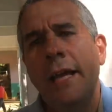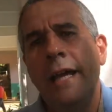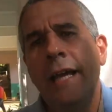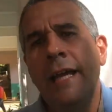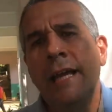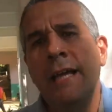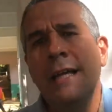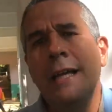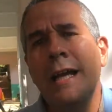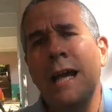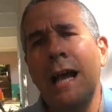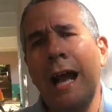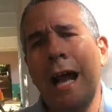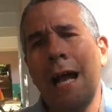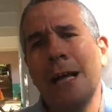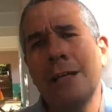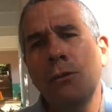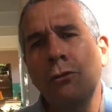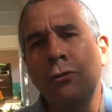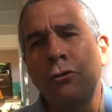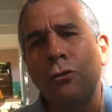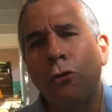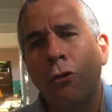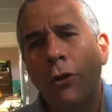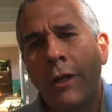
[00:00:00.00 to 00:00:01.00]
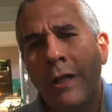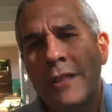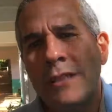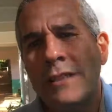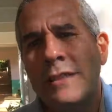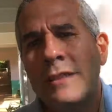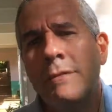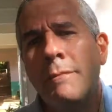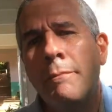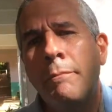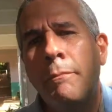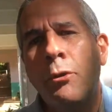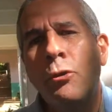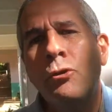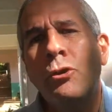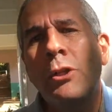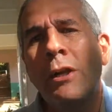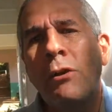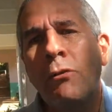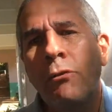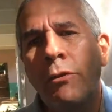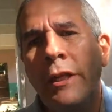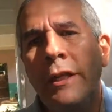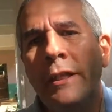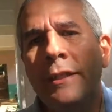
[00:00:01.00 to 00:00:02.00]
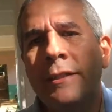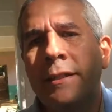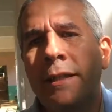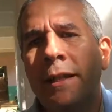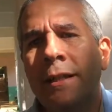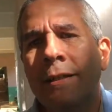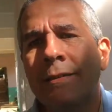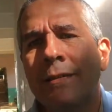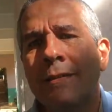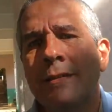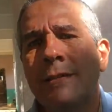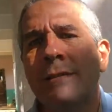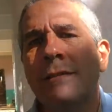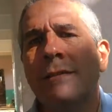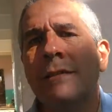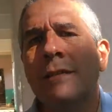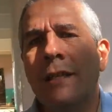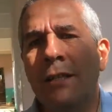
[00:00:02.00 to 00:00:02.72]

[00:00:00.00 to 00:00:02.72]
en actores protagonistas